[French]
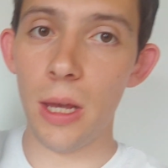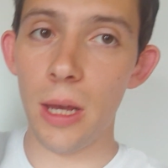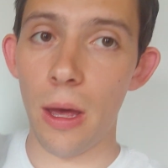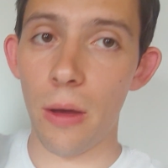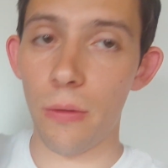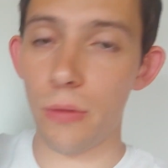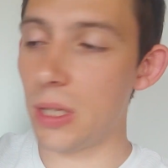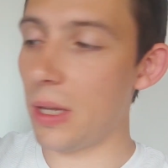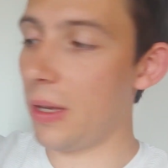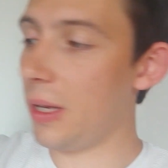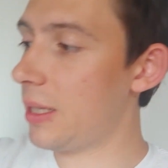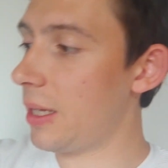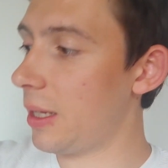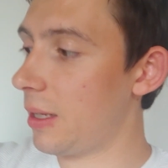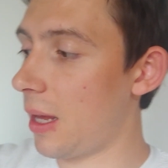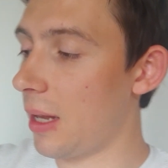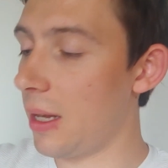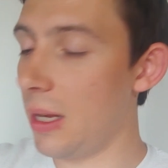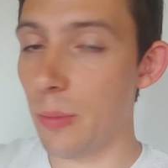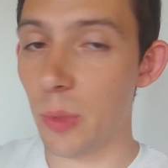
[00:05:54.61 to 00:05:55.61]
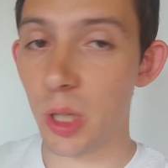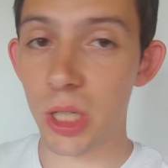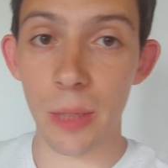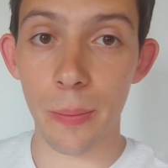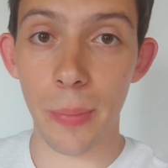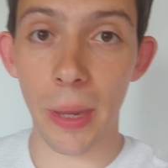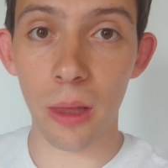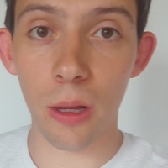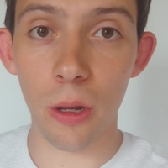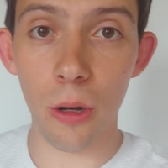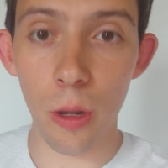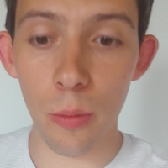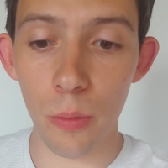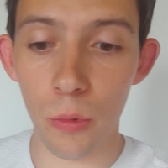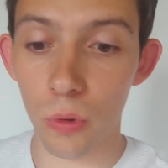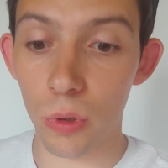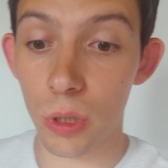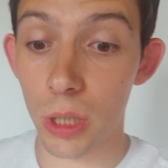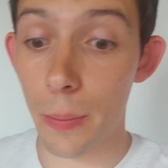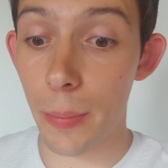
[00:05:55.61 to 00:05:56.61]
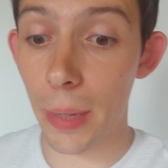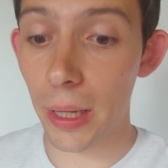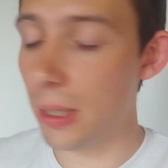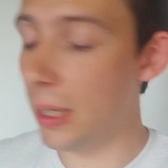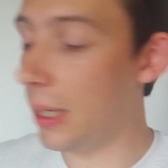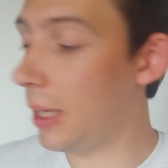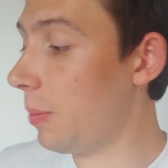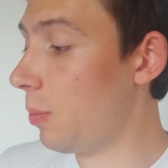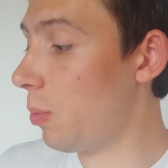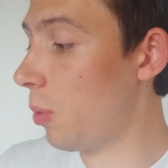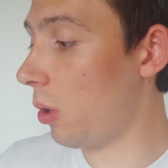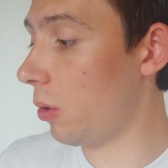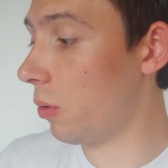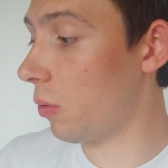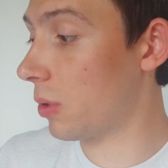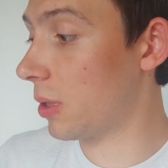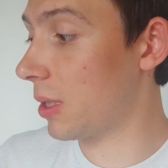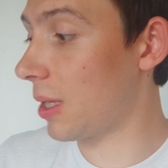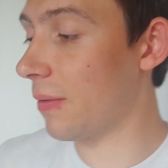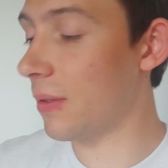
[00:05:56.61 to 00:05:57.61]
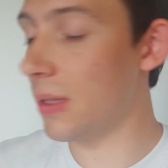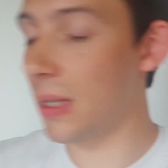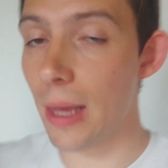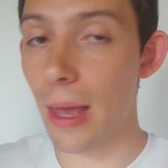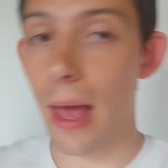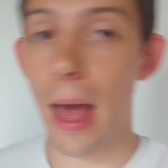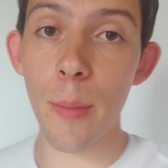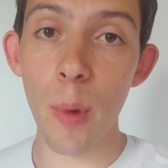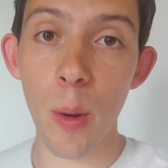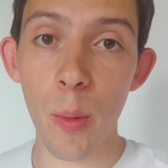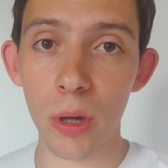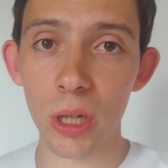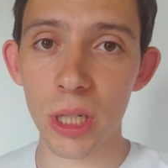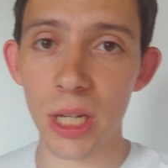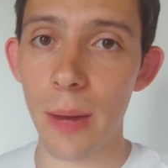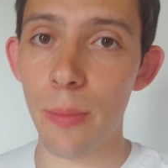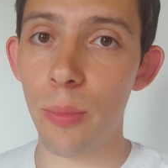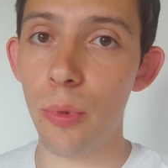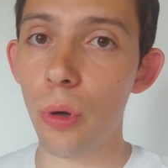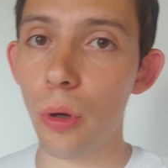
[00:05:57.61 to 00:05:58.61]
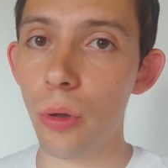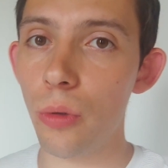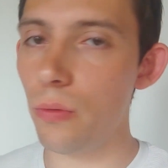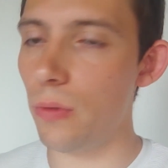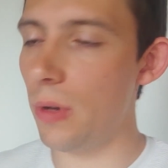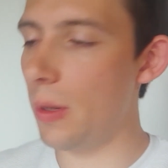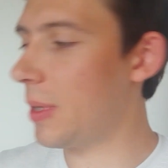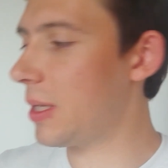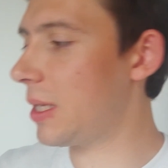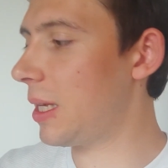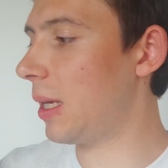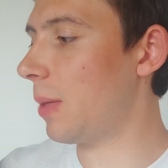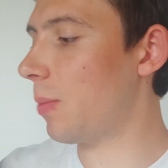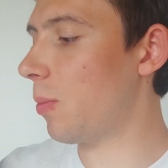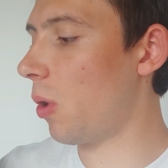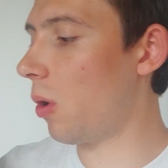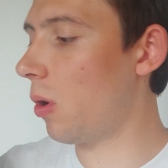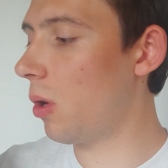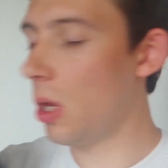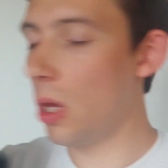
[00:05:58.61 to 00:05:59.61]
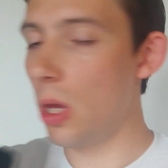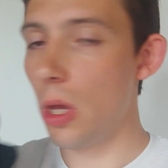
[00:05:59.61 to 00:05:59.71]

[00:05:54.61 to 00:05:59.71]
Alors vous savez que cette année, moi j'ai pas de club, donc j'ai pas d'équipement, donc ça faisait un moment que j'avais plus renouvelé mes équipements.